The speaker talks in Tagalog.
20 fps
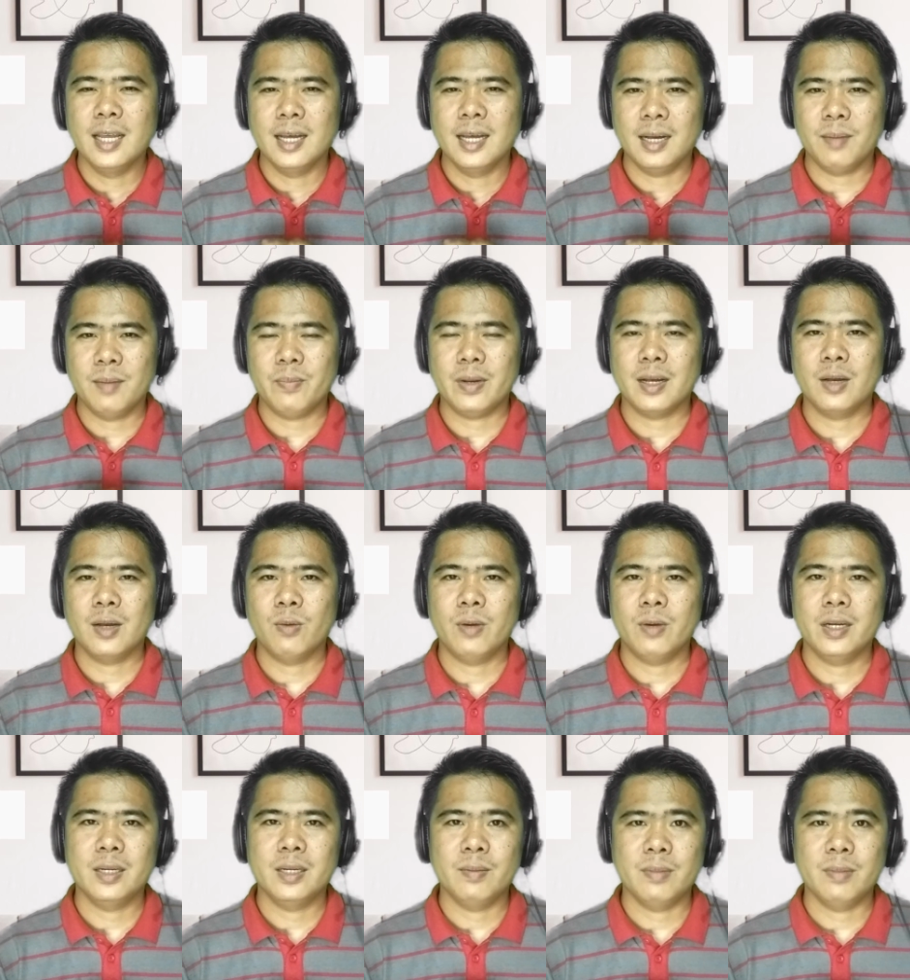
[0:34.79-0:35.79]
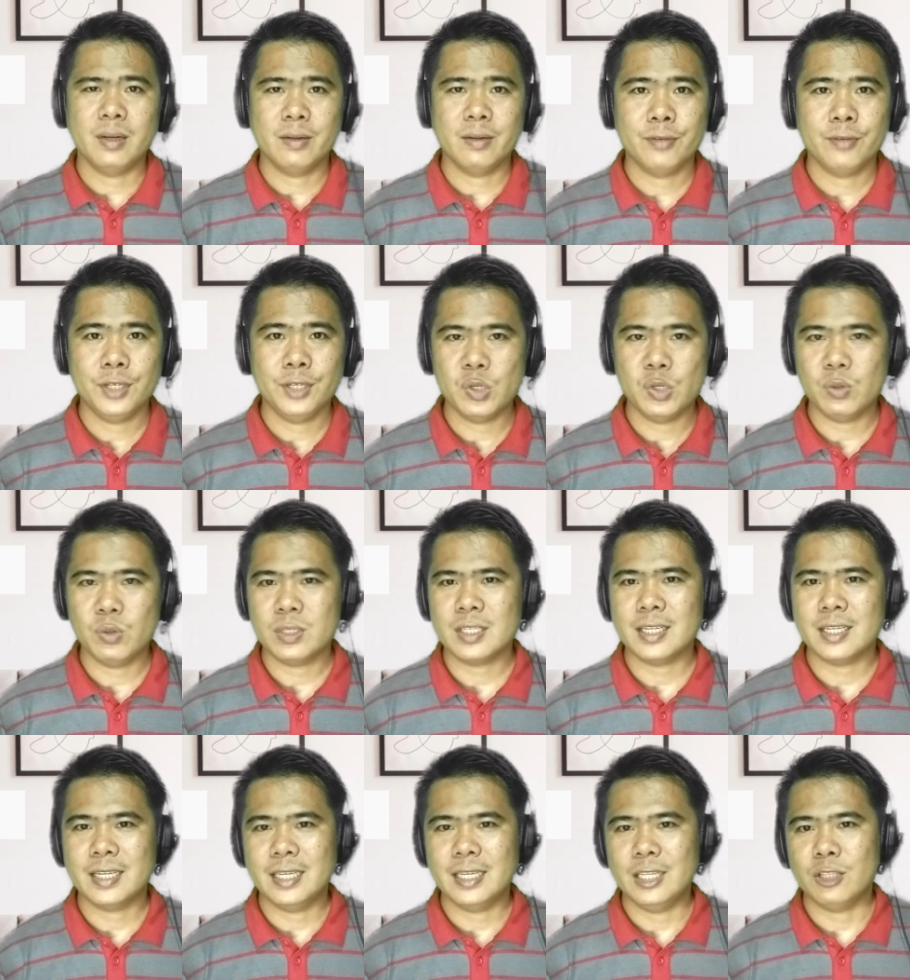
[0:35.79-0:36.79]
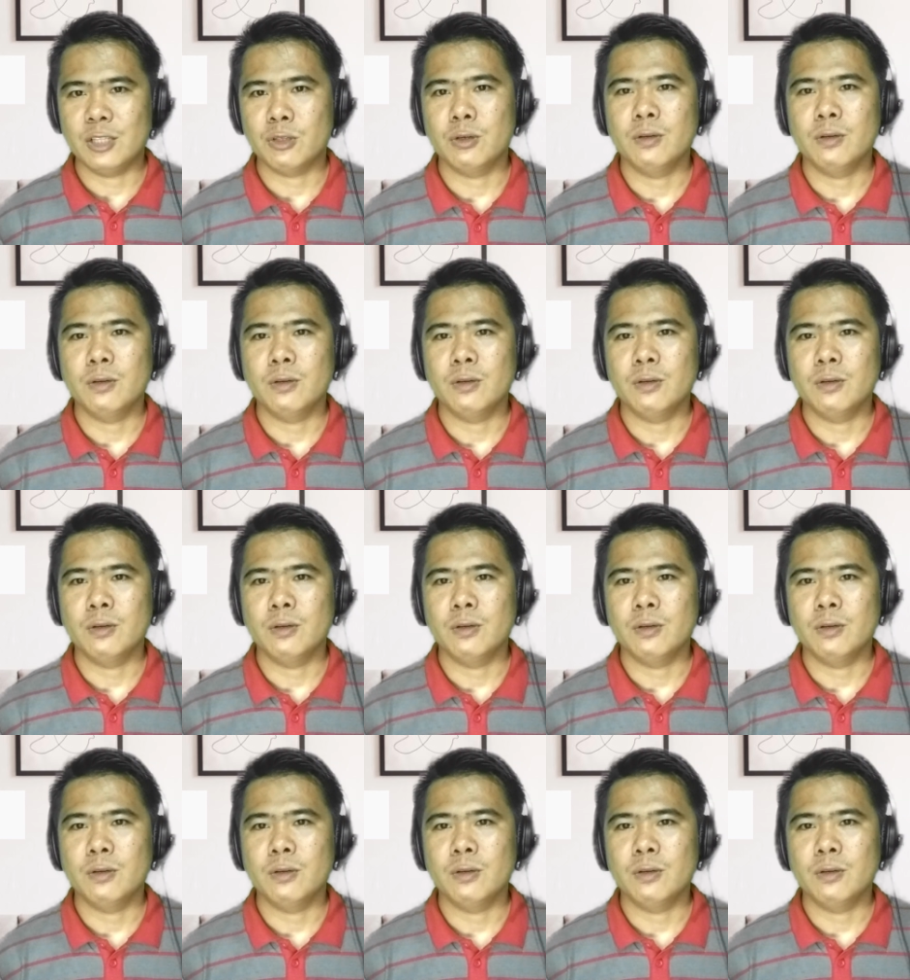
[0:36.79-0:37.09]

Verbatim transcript: ang paggawa ng mga videos na ganito.